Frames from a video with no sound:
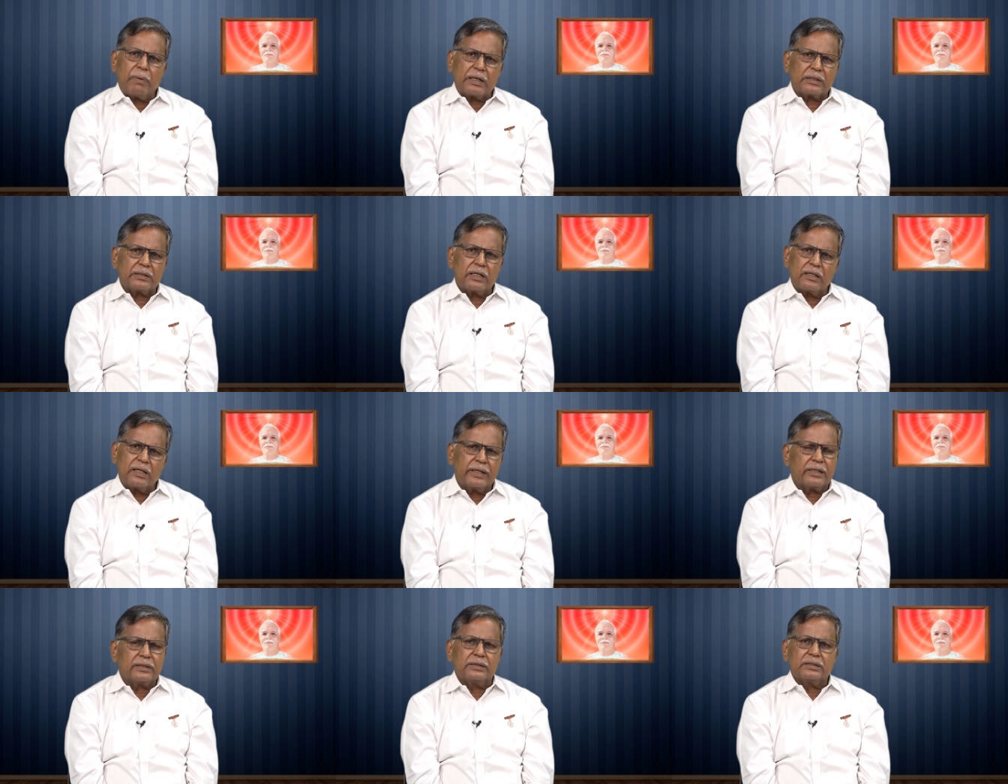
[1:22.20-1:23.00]
பக்கத்தில்
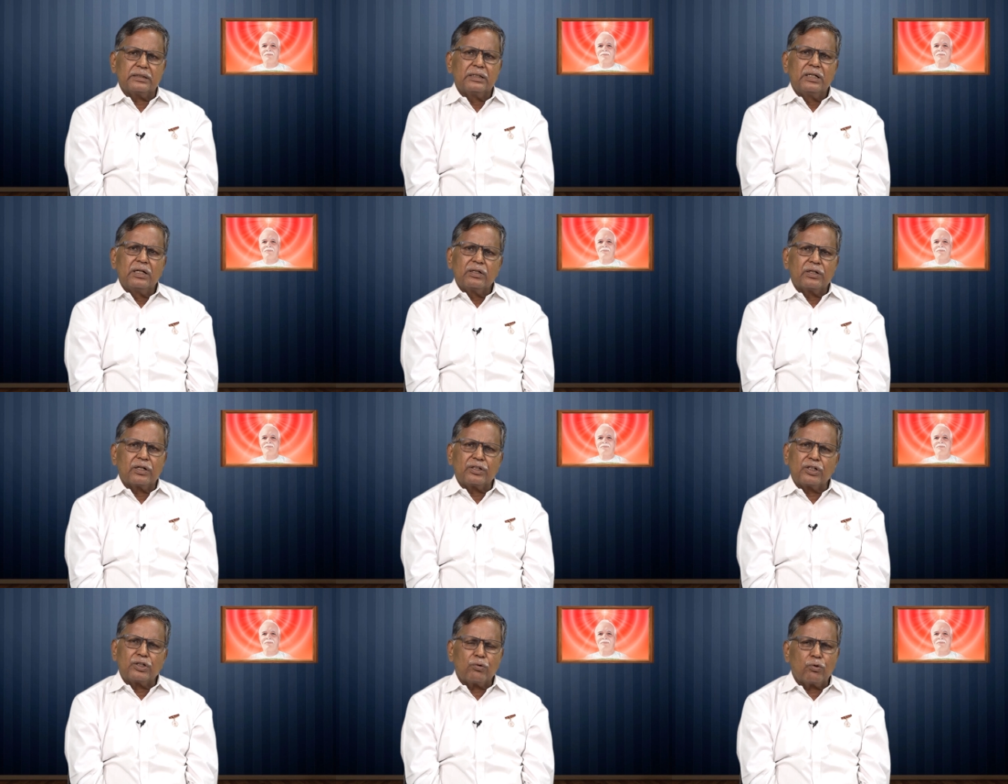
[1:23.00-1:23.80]
தான் இருக்குது
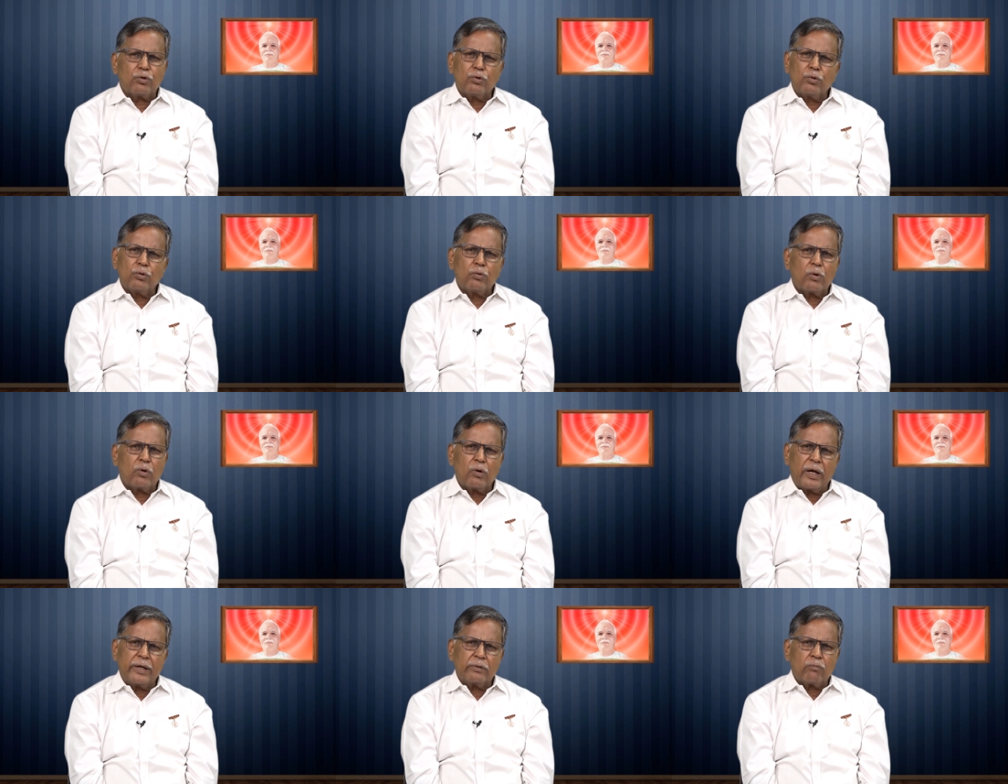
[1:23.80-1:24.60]
கிட்டத்தட்ட ஒரு ஒரு
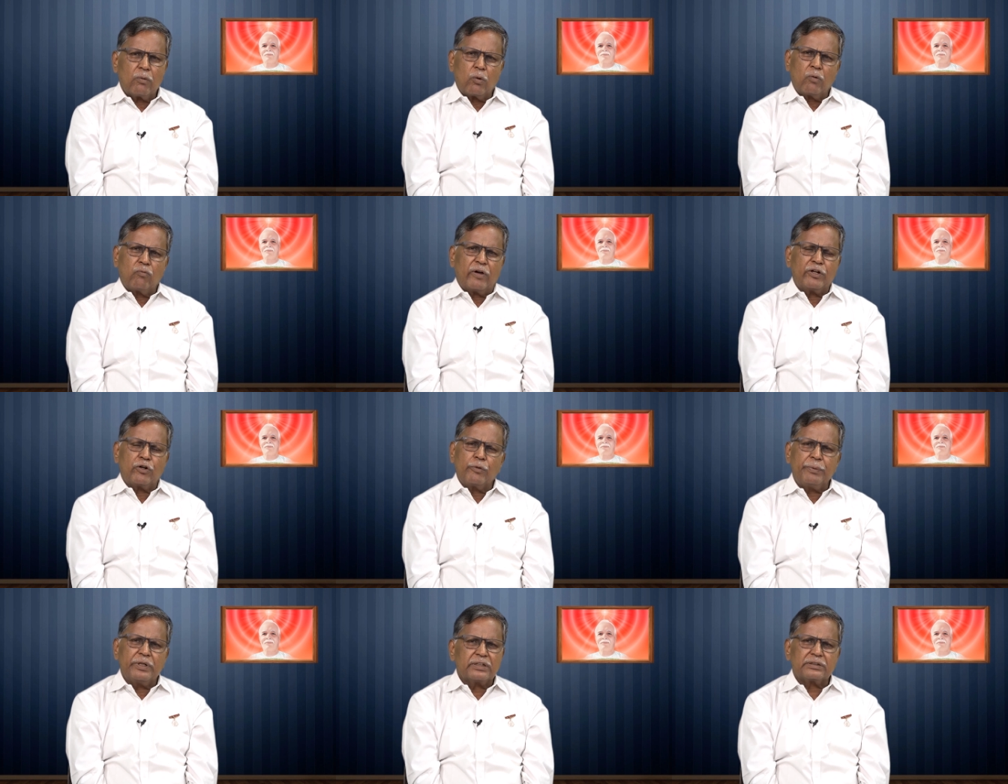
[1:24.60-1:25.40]
ஒரு ஃபைவ்
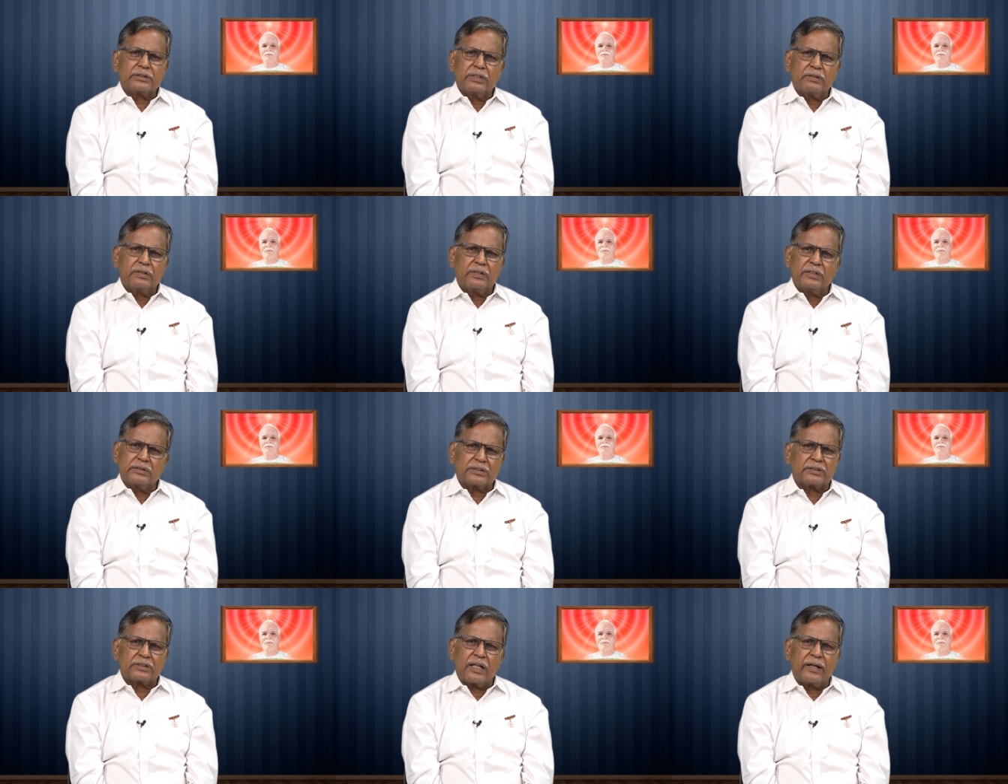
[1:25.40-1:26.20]
ஹண்ட்ரட் மீட்டர்ஸ்
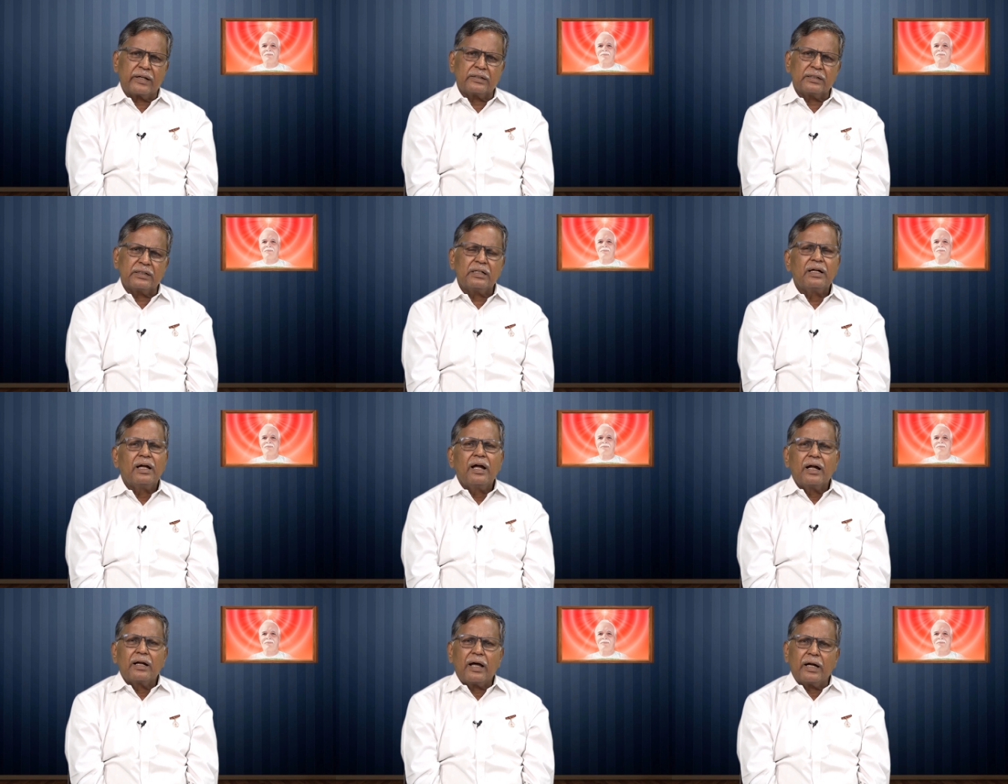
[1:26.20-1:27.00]
டிஸ்டன்ஸ்லாம் இருக்குது
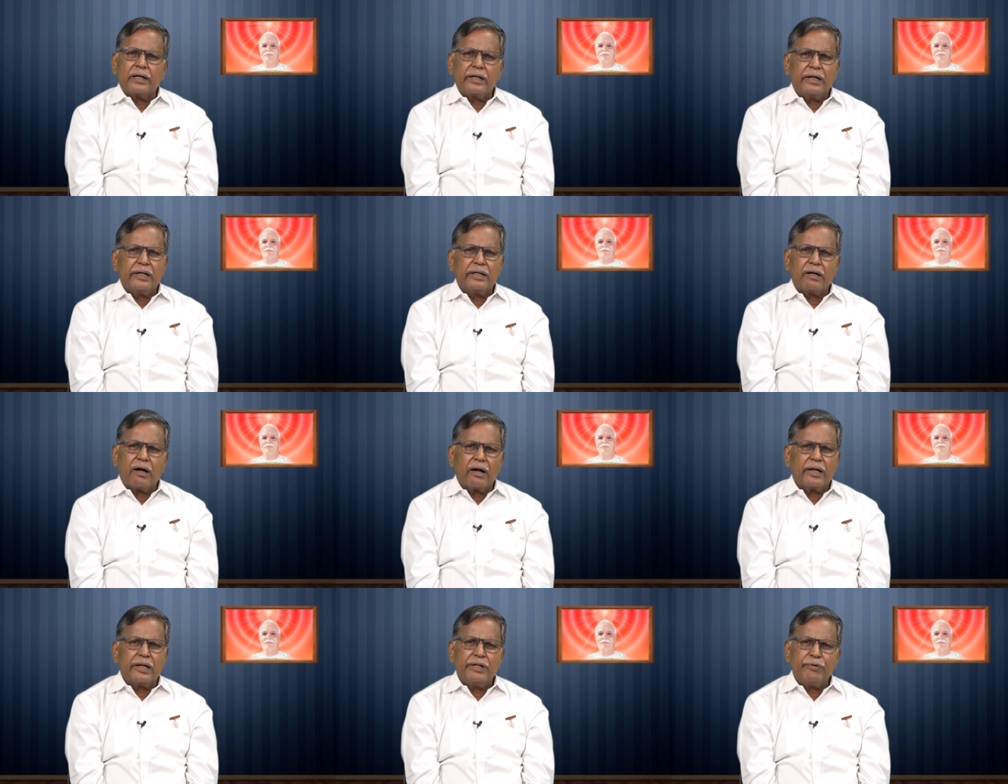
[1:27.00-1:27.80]
நான் டெய்லி
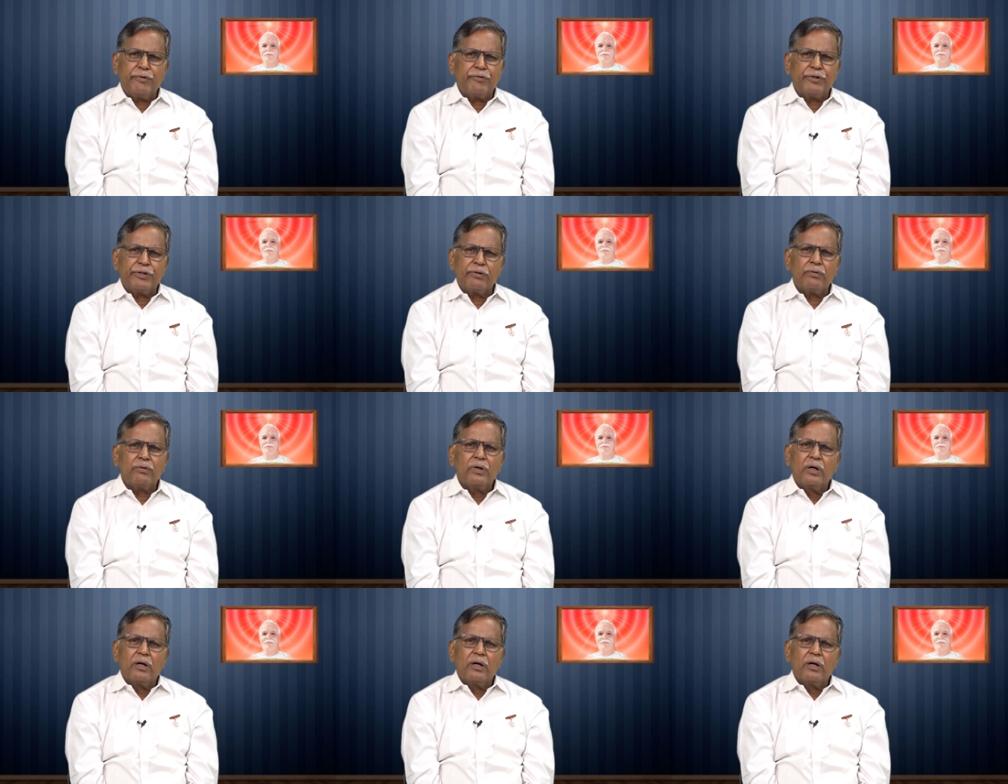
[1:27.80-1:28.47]
காலையிலையும் ஈவினிங்கும்